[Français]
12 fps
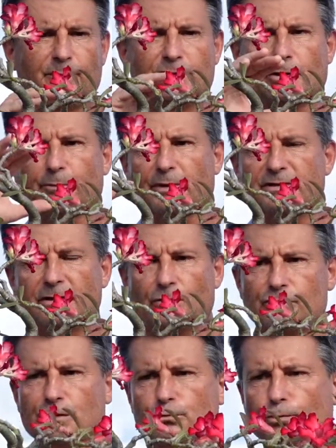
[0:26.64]
épisodes
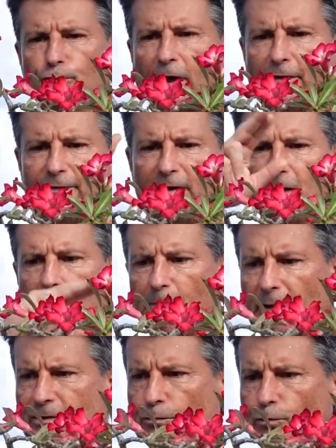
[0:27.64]
précédents, j'ai surtout travaillé la
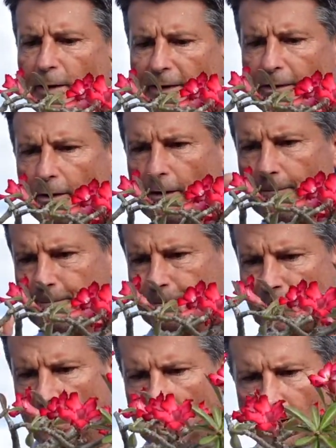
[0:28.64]
partie supérieure.
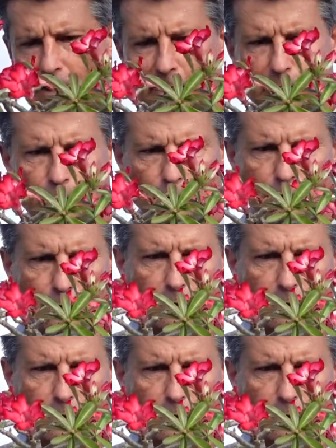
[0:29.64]
Donc